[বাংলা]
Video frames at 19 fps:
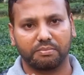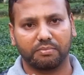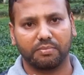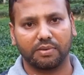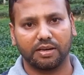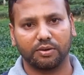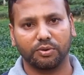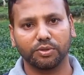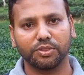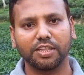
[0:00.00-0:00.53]

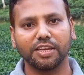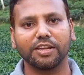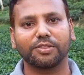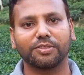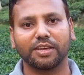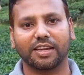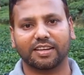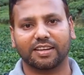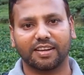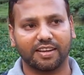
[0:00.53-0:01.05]
মানে অতিরিক্ত
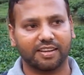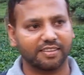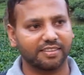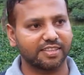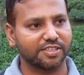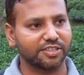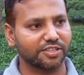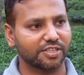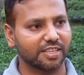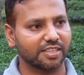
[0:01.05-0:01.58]
একটা
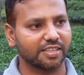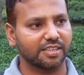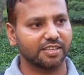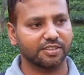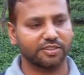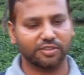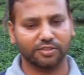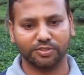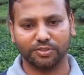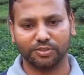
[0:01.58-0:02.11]
দৃশ্যের সাথে
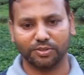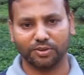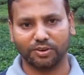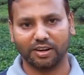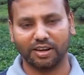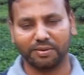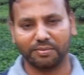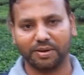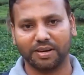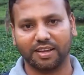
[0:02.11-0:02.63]
সংযুক্ত
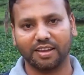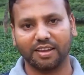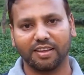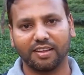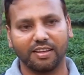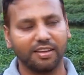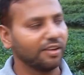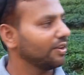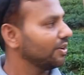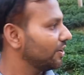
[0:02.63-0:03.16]
করলাম আর কি
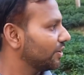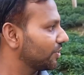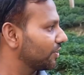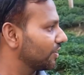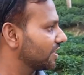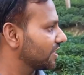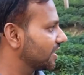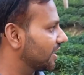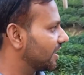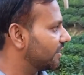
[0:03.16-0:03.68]
তো
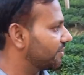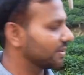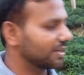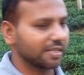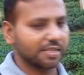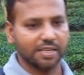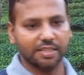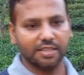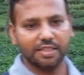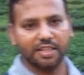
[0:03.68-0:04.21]
ইনশাল্লাহ আমাদের
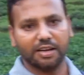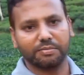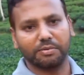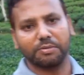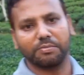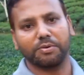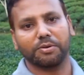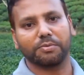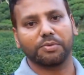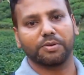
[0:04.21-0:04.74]
সাথে থাকবেন
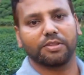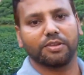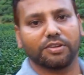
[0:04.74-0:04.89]
পরবর্তী